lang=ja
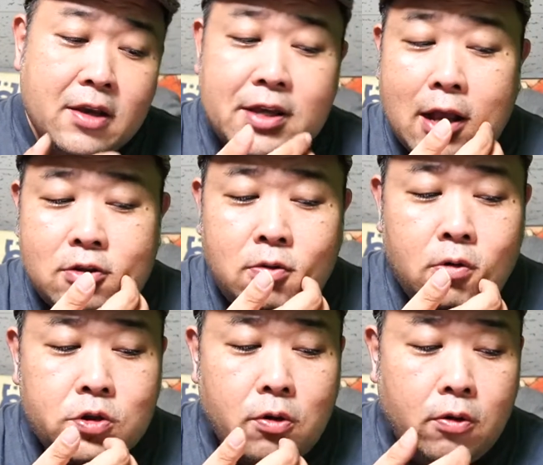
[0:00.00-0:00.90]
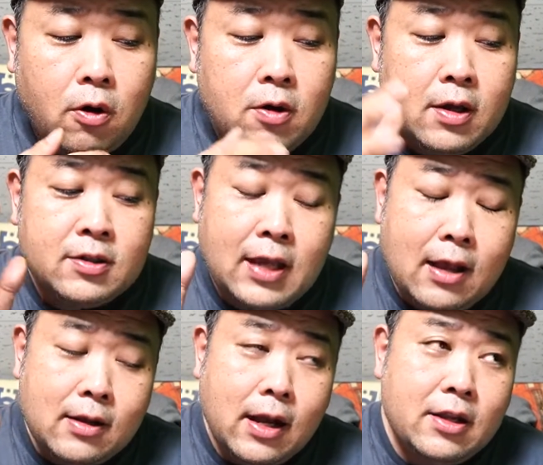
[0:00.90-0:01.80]
脚本賞の
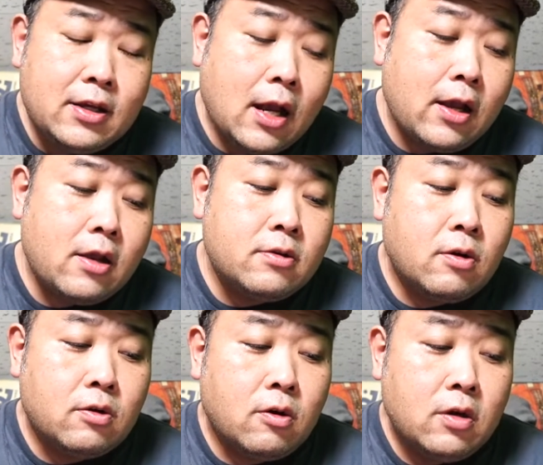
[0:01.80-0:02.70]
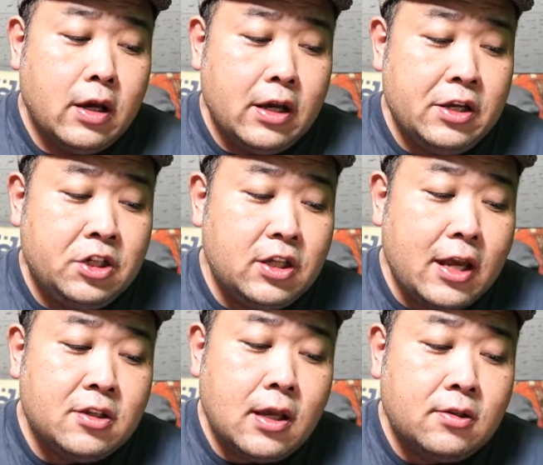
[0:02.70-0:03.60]
3冠に輝くなど、一
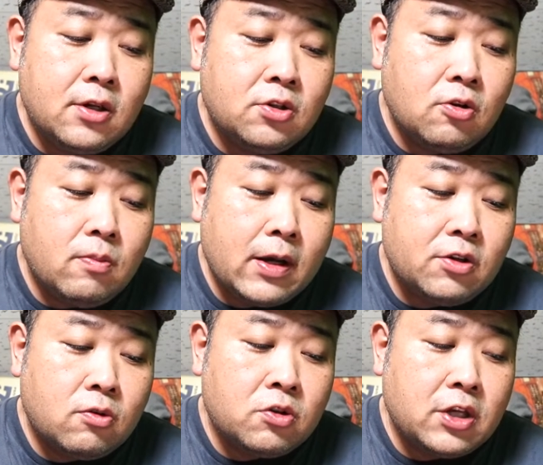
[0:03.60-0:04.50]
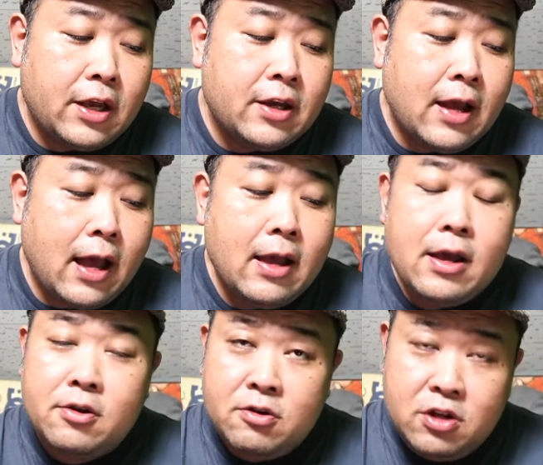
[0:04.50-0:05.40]
大センセーションを巻き起こした映画、
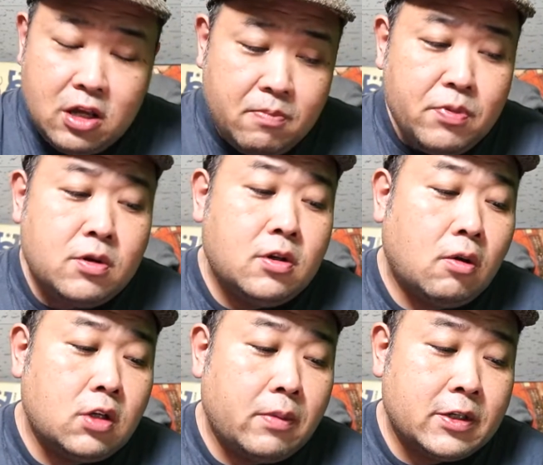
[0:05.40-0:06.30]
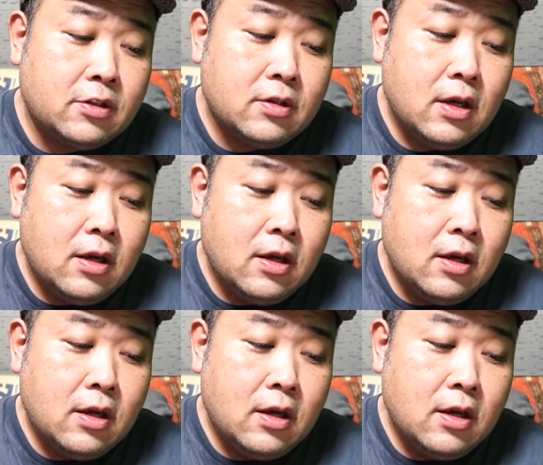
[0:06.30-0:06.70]
グリーンブックでございます。